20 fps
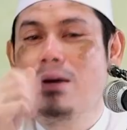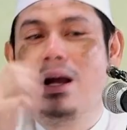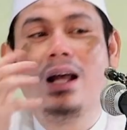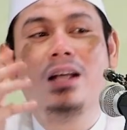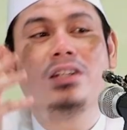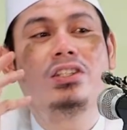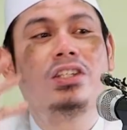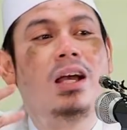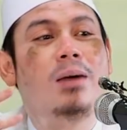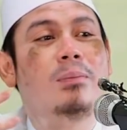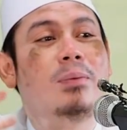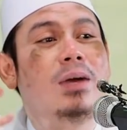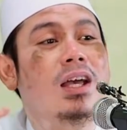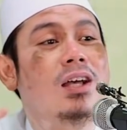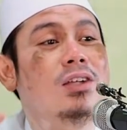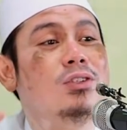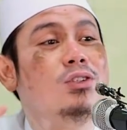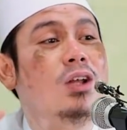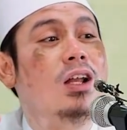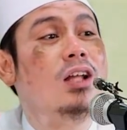Barang siapa
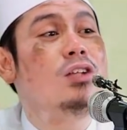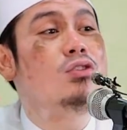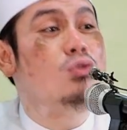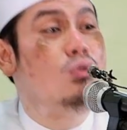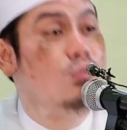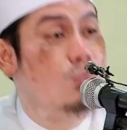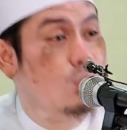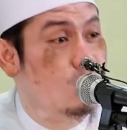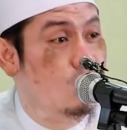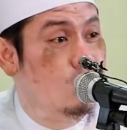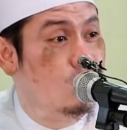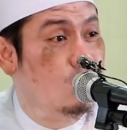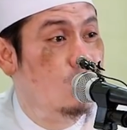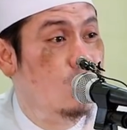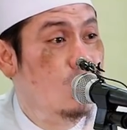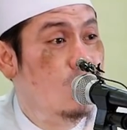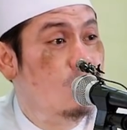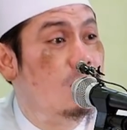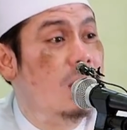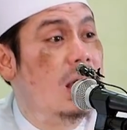yang salat
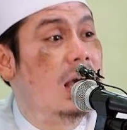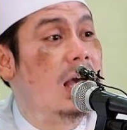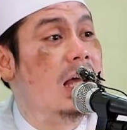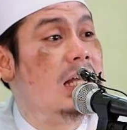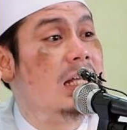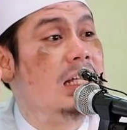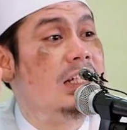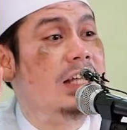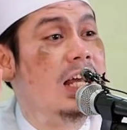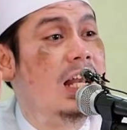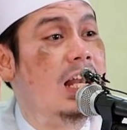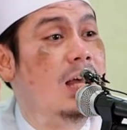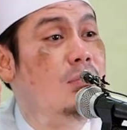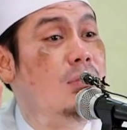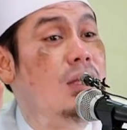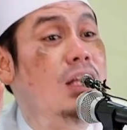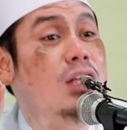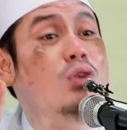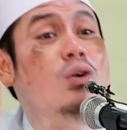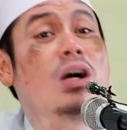subuh, maka di
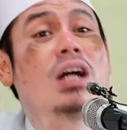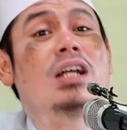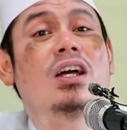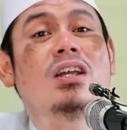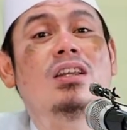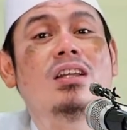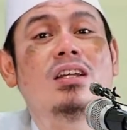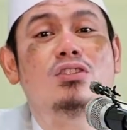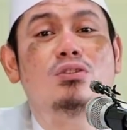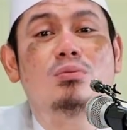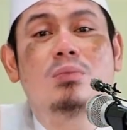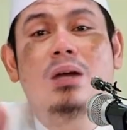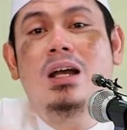dalam lindungan Allah